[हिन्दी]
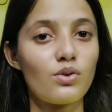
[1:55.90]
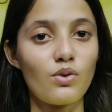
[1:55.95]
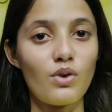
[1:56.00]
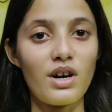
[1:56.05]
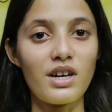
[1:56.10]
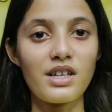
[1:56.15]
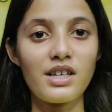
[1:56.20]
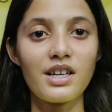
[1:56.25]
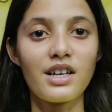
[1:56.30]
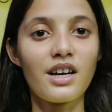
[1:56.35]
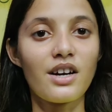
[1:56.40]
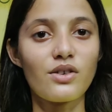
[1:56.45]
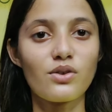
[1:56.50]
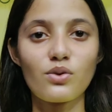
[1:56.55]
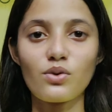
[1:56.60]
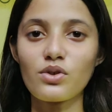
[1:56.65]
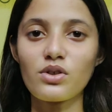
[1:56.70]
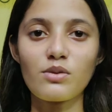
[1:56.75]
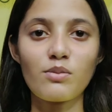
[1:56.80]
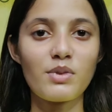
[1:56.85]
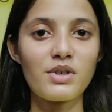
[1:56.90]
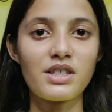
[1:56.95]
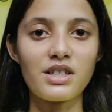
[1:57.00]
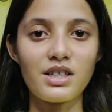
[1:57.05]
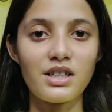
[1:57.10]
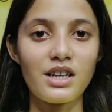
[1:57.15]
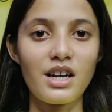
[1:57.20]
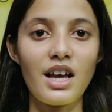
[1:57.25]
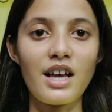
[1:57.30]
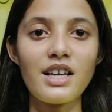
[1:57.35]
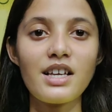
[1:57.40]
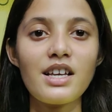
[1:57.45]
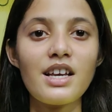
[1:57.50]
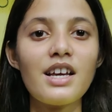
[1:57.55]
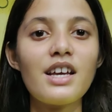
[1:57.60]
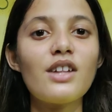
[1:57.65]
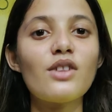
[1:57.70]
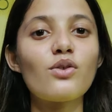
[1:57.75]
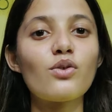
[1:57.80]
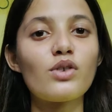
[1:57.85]
तो अर्निंग का सोर्स बस इतना ही
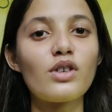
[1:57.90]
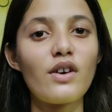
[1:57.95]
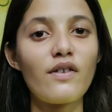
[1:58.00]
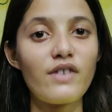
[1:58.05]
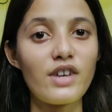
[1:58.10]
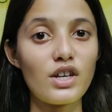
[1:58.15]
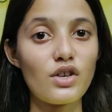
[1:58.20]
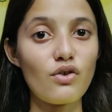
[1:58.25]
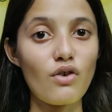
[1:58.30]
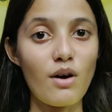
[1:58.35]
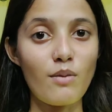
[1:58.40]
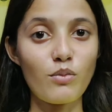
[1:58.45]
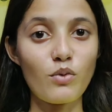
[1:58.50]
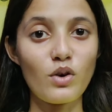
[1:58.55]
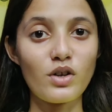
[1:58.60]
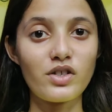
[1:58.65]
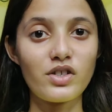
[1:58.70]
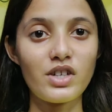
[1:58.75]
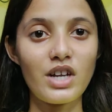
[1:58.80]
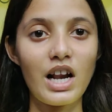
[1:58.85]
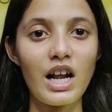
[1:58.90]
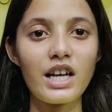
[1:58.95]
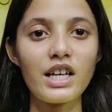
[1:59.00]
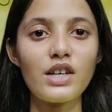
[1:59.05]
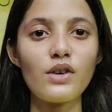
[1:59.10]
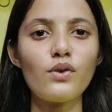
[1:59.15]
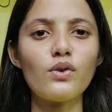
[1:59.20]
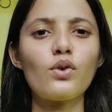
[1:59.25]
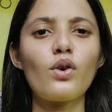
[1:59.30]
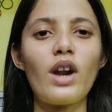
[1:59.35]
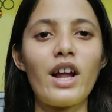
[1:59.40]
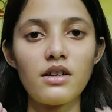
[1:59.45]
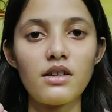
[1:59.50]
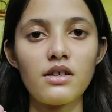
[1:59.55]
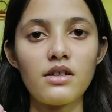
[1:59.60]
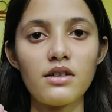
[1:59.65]
है तो ये वीडियो आपको अच्छी लगी हो तो